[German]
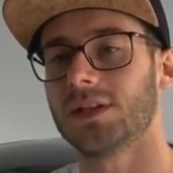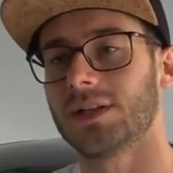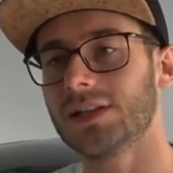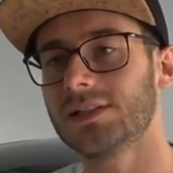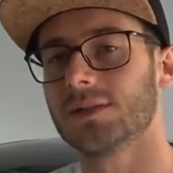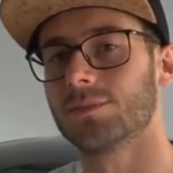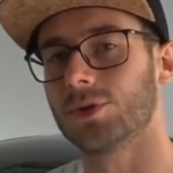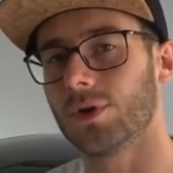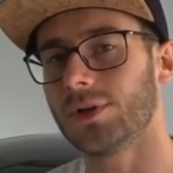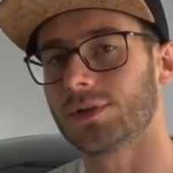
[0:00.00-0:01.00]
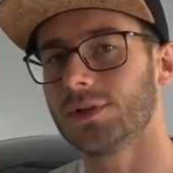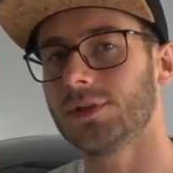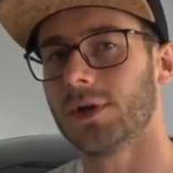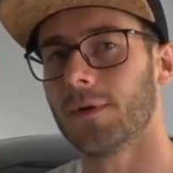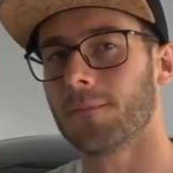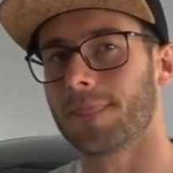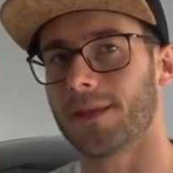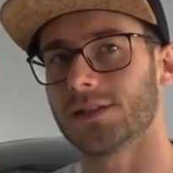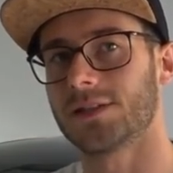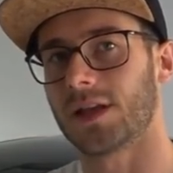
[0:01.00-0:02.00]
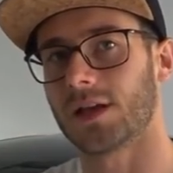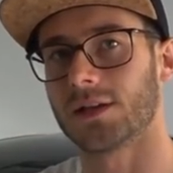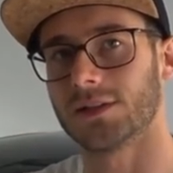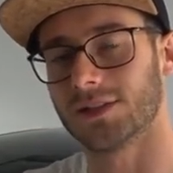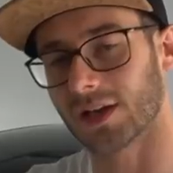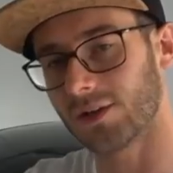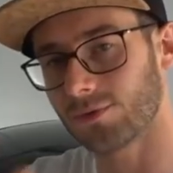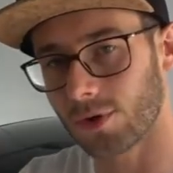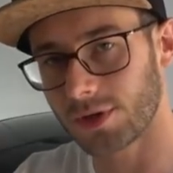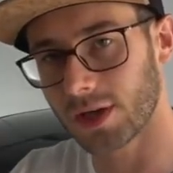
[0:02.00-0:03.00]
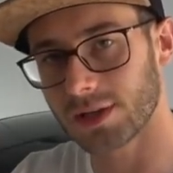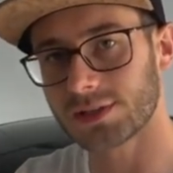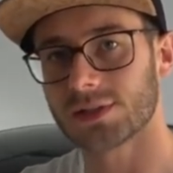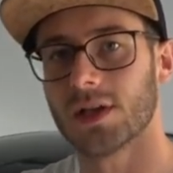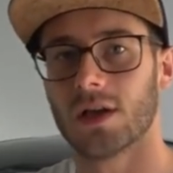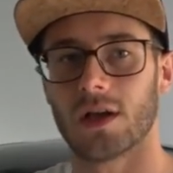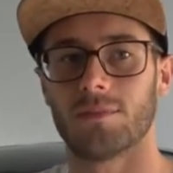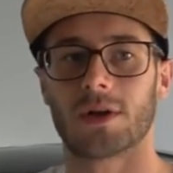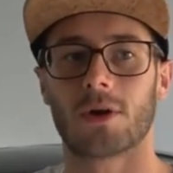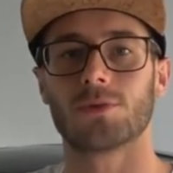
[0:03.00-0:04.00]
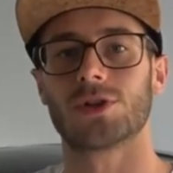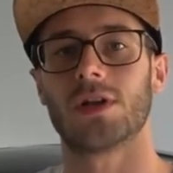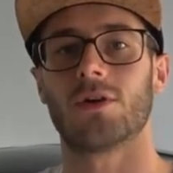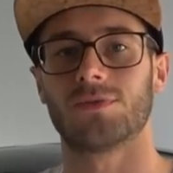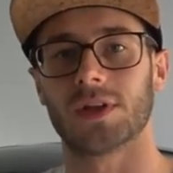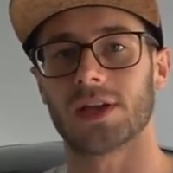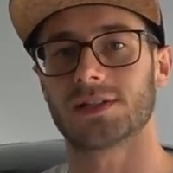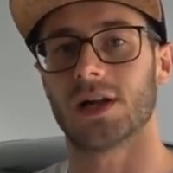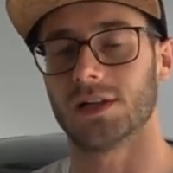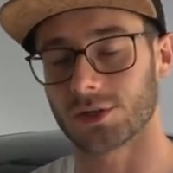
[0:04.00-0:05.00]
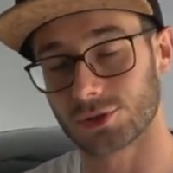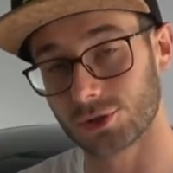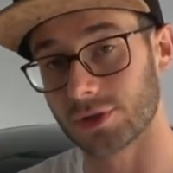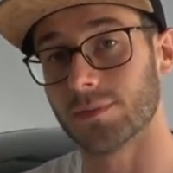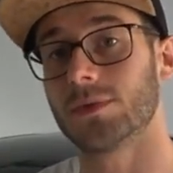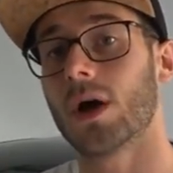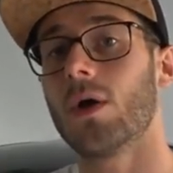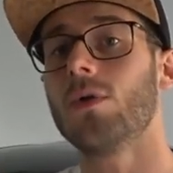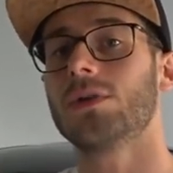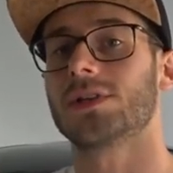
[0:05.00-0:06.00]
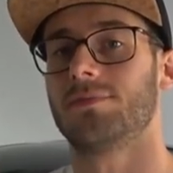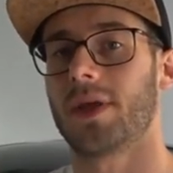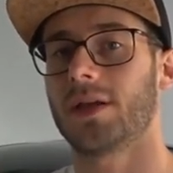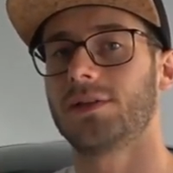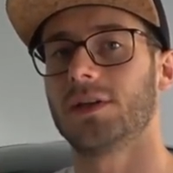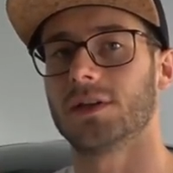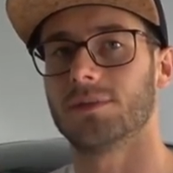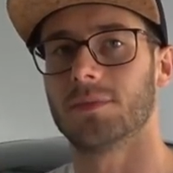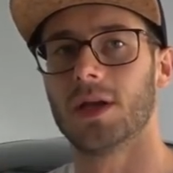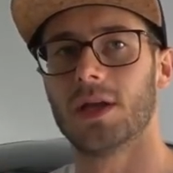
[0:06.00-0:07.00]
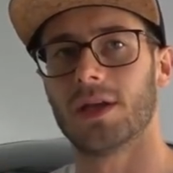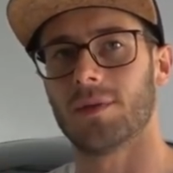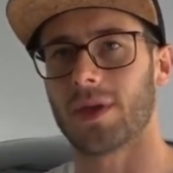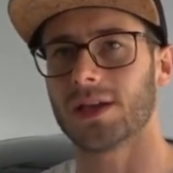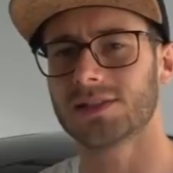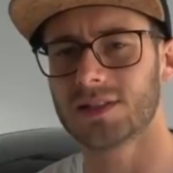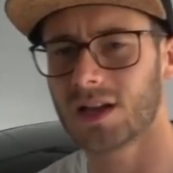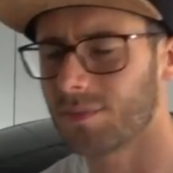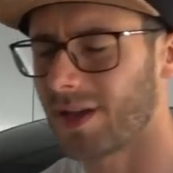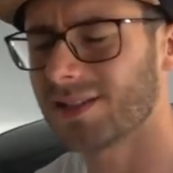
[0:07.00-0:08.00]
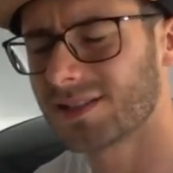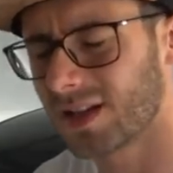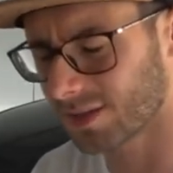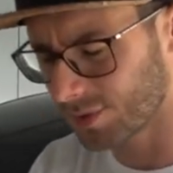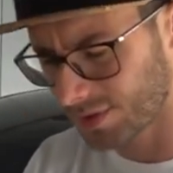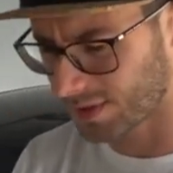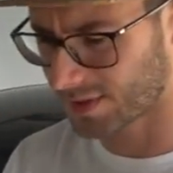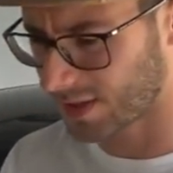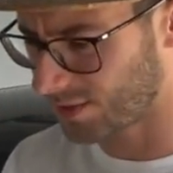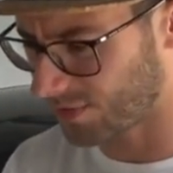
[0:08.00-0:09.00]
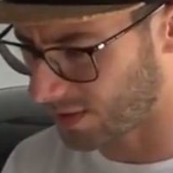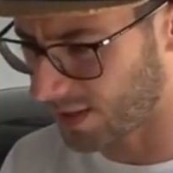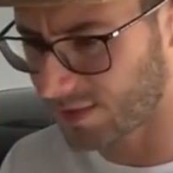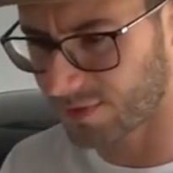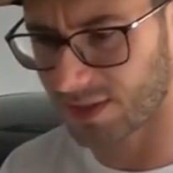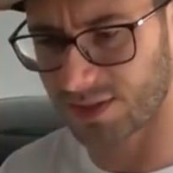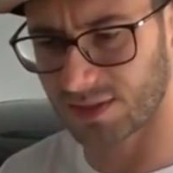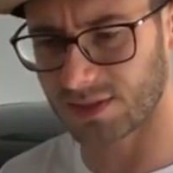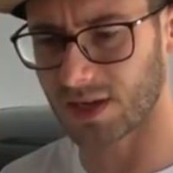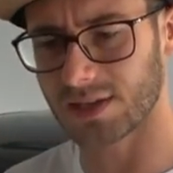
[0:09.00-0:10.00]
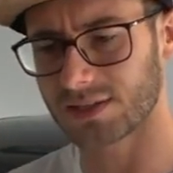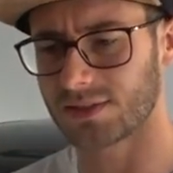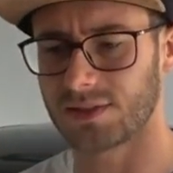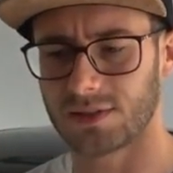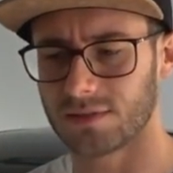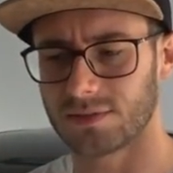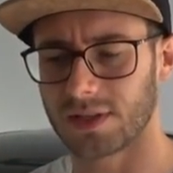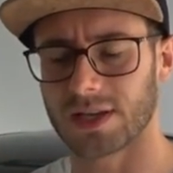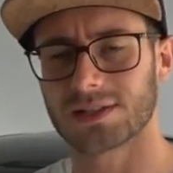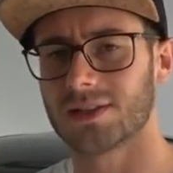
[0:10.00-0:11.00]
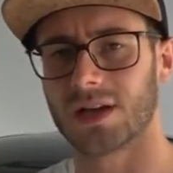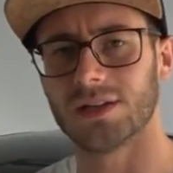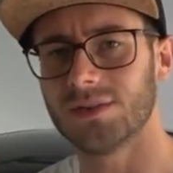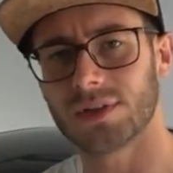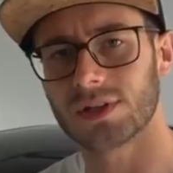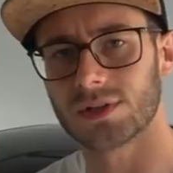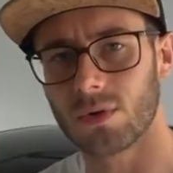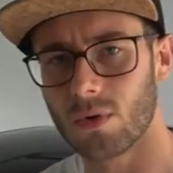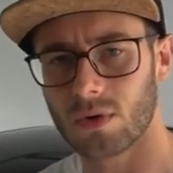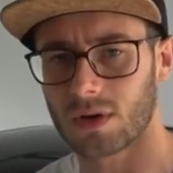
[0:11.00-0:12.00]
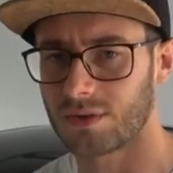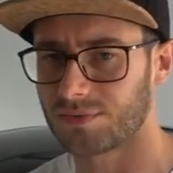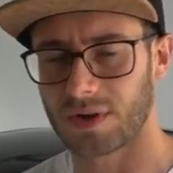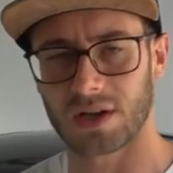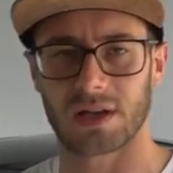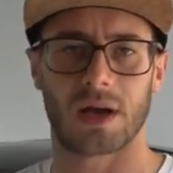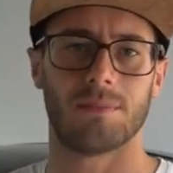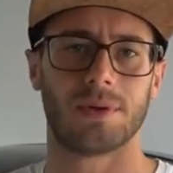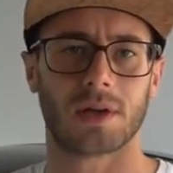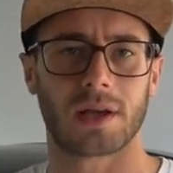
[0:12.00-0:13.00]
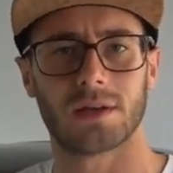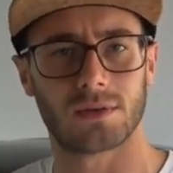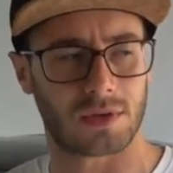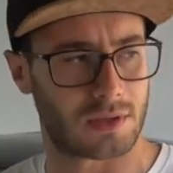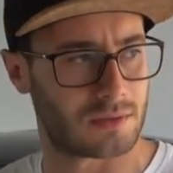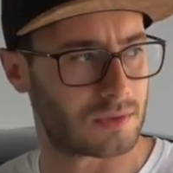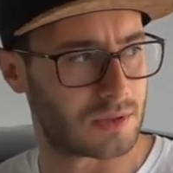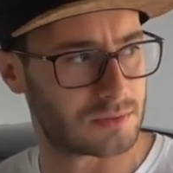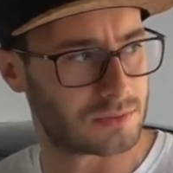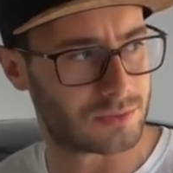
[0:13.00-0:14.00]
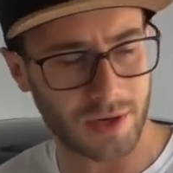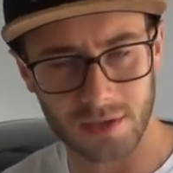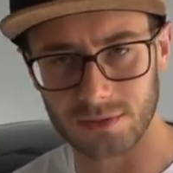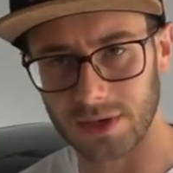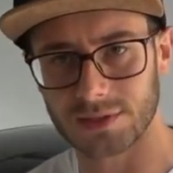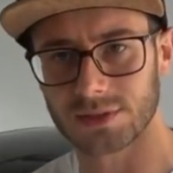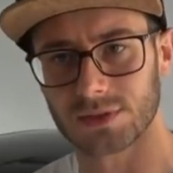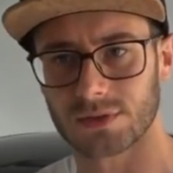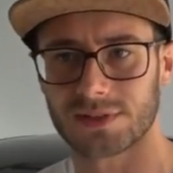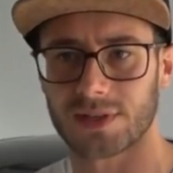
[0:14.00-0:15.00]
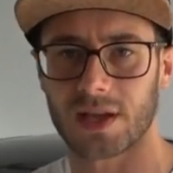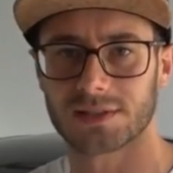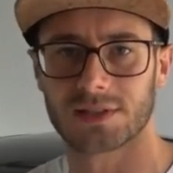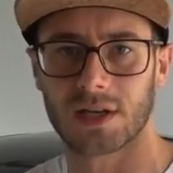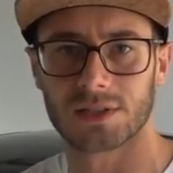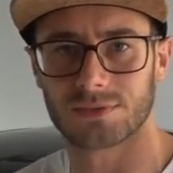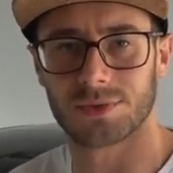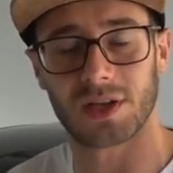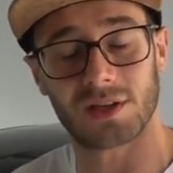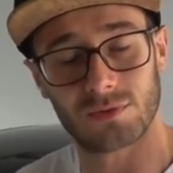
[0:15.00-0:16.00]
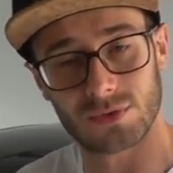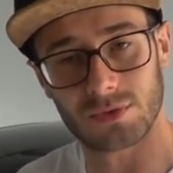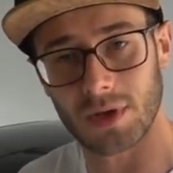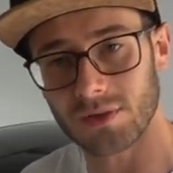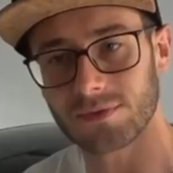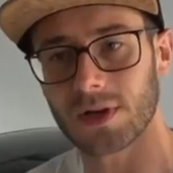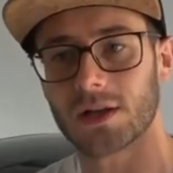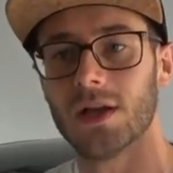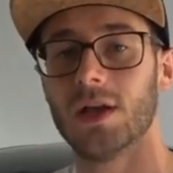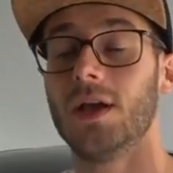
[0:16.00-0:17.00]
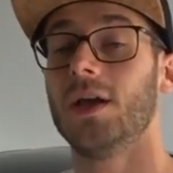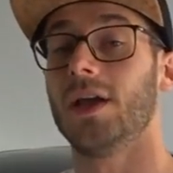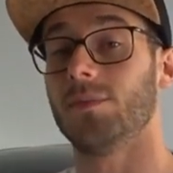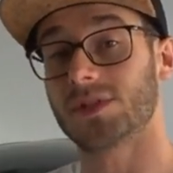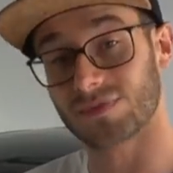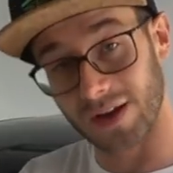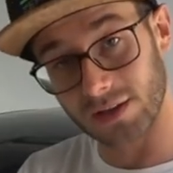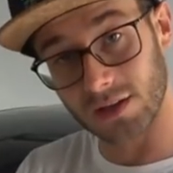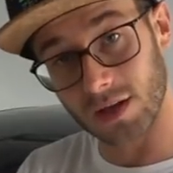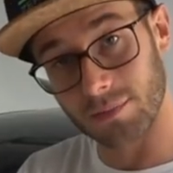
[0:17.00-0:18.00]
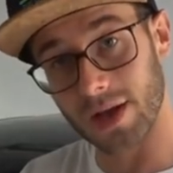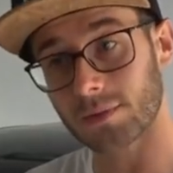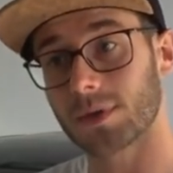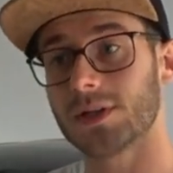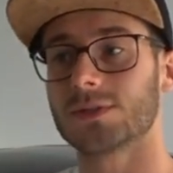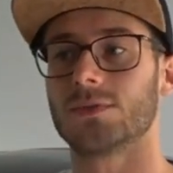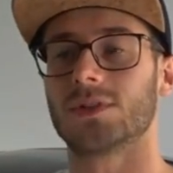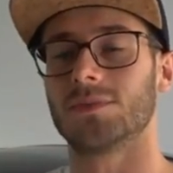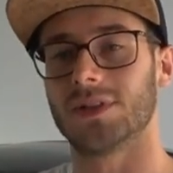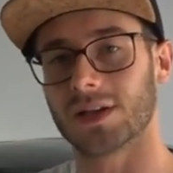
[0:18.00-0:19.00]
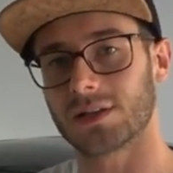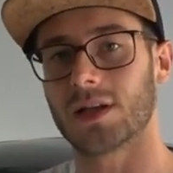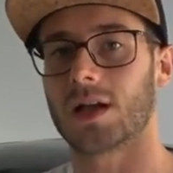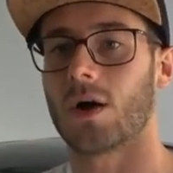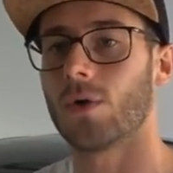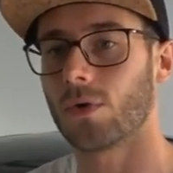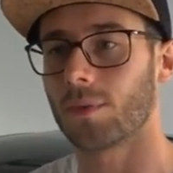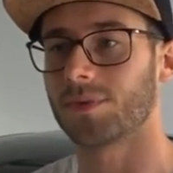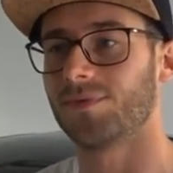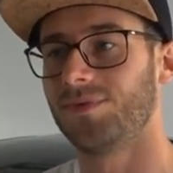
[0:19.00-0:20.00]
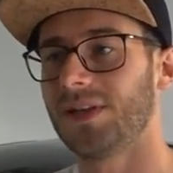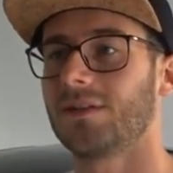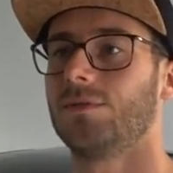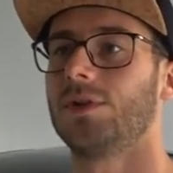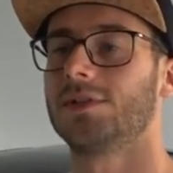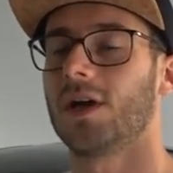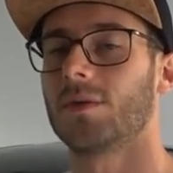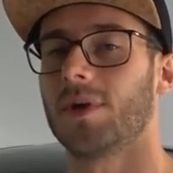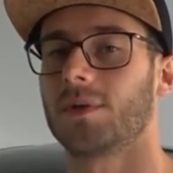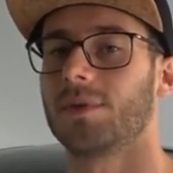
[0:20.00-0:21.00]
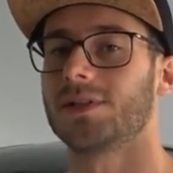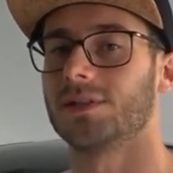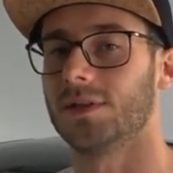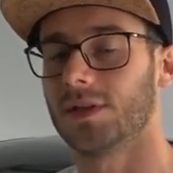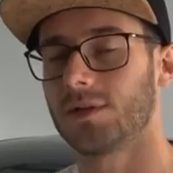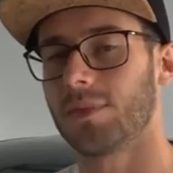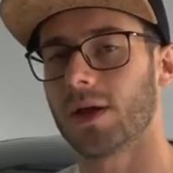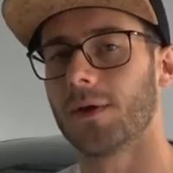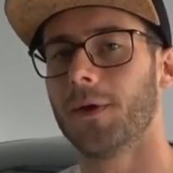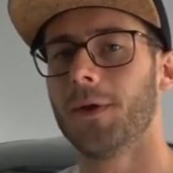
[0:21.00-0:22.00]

Das bedeutet, dass der drehfreudiger ist. Äh, man kommt schneller auf Drehzahl. Das stimmt auch. Das merkt ihr im, im ersten Gang. Im ersten Gang, da möchte ich das gar nicht vergleichen, weil ich, ich reiße den ersten Gang nie wirklich hoch. Ja, ich fahre keine Ampelrennen oder, oder Drag Races oder sowas. Der erste Gang ist für mich eigentlich nur zum Anfahren. Im zweiten Gang merkt man es und im dritten Gang auch noch. Ab dem vierten, würde ich sagen, merkt man es nicht mehr.